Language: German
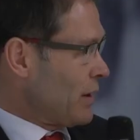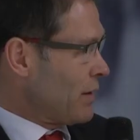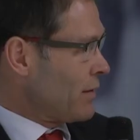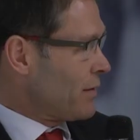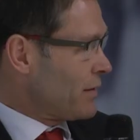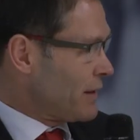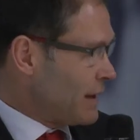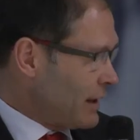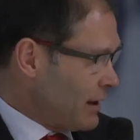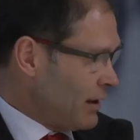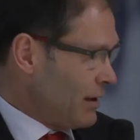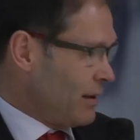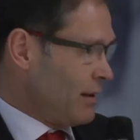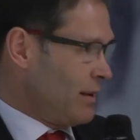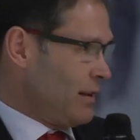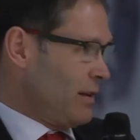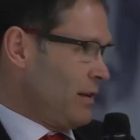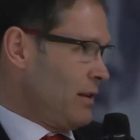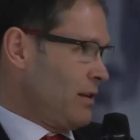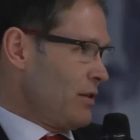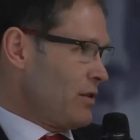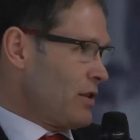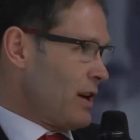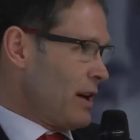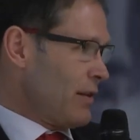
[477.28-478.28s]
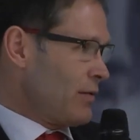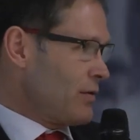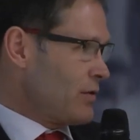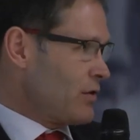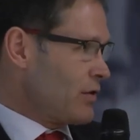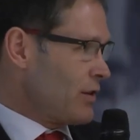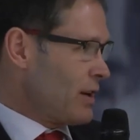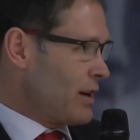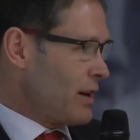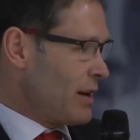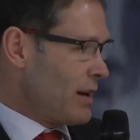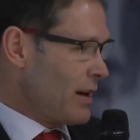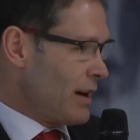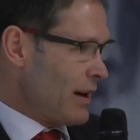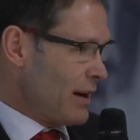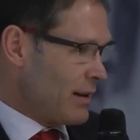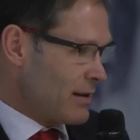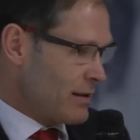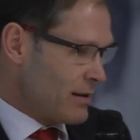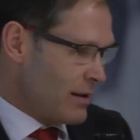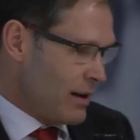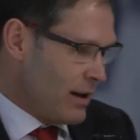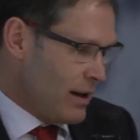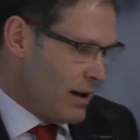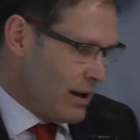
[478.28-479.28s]
das dichte
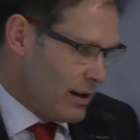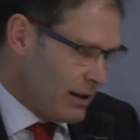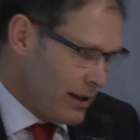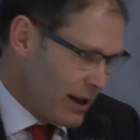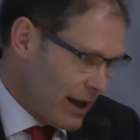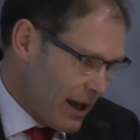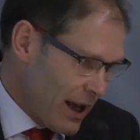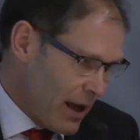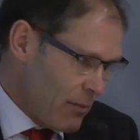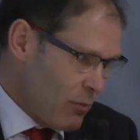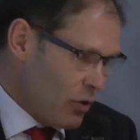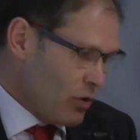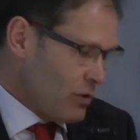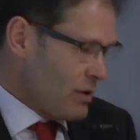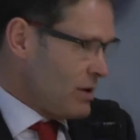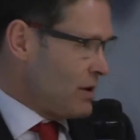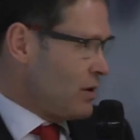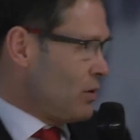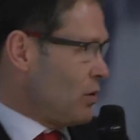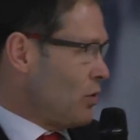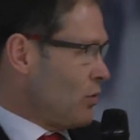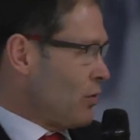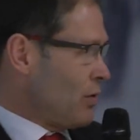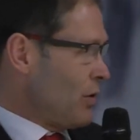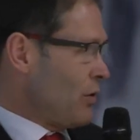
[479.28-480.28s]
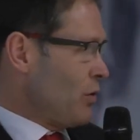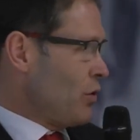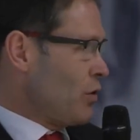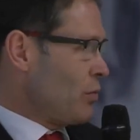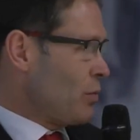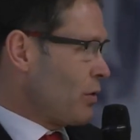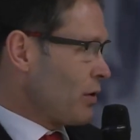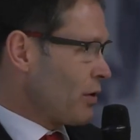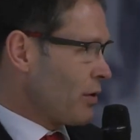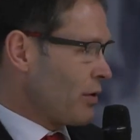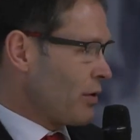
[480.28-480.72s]
Geschäftsstellennetz, die Emotionen über